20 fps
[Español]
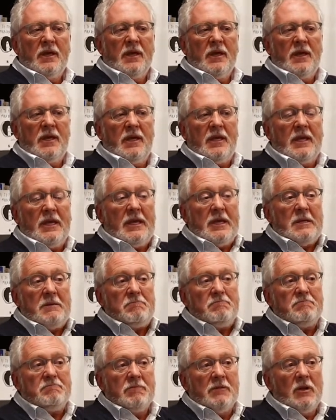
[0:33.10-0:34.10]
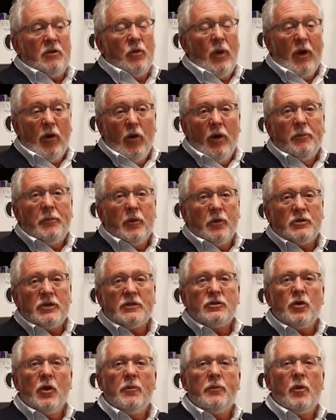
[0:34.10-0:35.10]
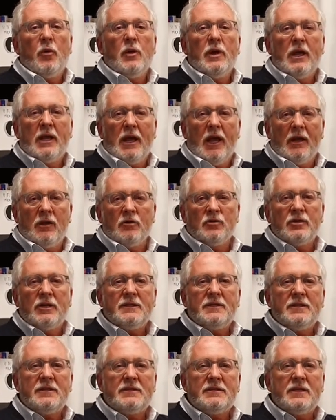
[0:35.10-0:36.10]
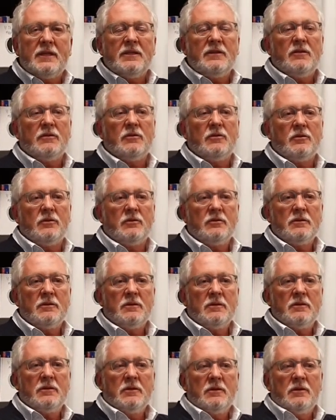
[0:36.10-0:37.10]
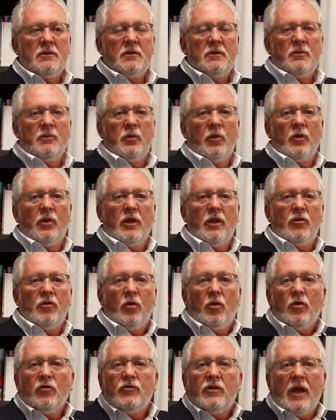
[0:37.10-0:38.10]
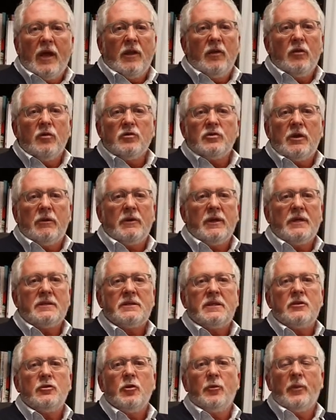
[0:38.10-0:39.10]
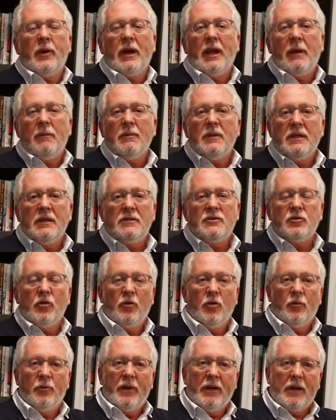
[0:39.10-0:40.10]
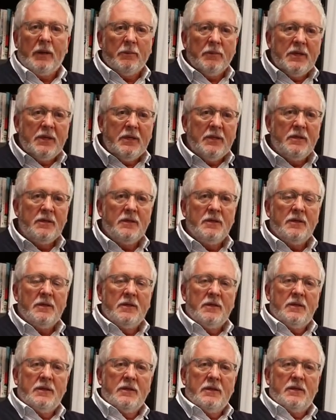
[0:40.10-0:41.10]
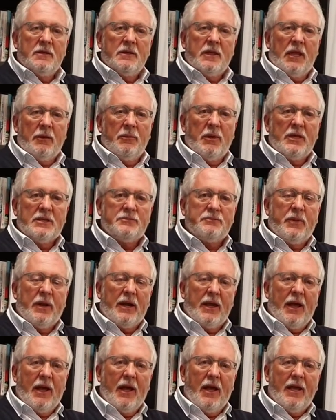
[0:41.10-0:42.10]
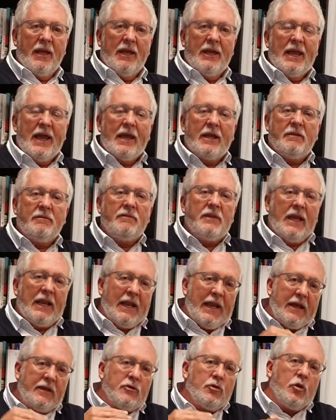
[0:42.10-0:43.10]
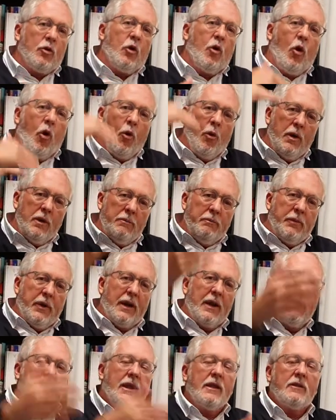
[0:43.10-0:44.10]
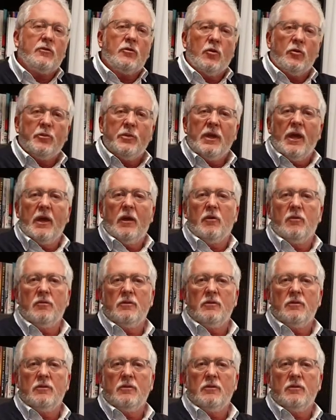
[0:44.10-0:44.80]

Eh, luego el proceso de publicarlos es distinto, porque yo los diarios los había escrito para mí, solo para mí, tal vez para el, lector joven para el lector viejo.